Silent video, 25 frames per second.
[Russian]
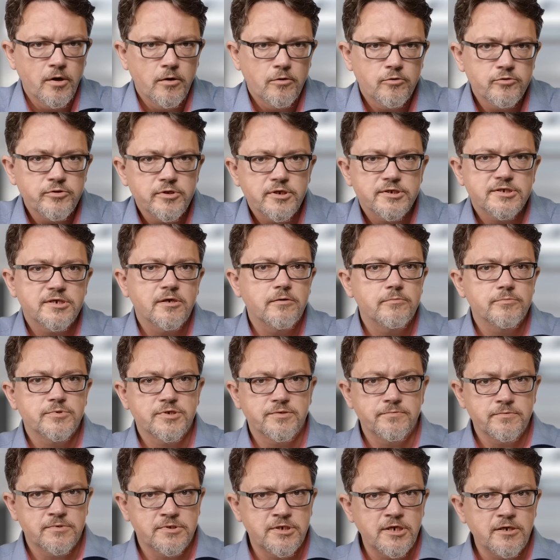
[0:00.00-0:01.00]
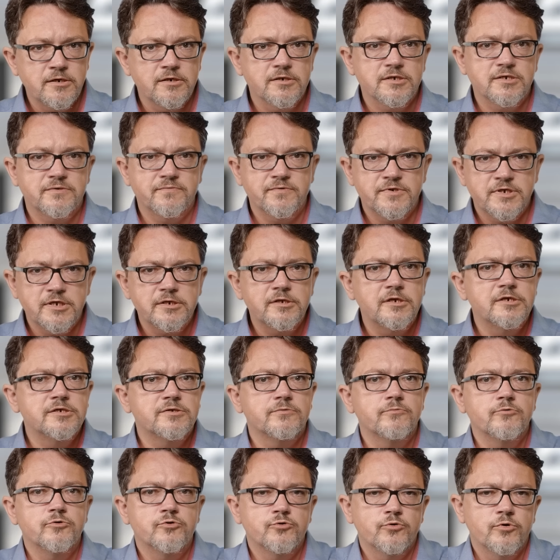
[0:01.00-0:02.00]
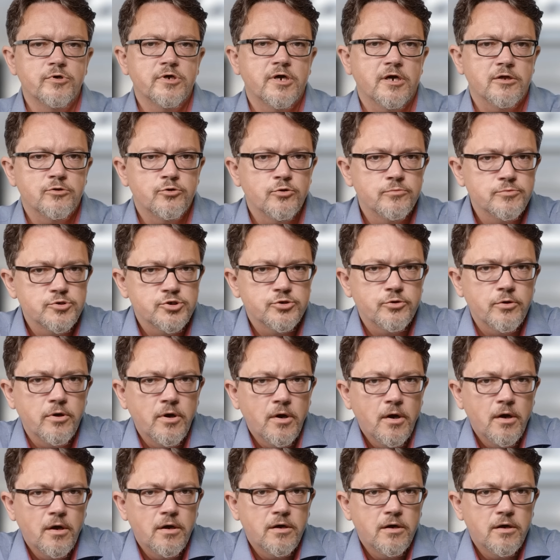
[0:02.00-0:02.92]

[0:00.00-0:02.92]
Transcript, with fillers: Он на самом деле свидетельствует только о том, что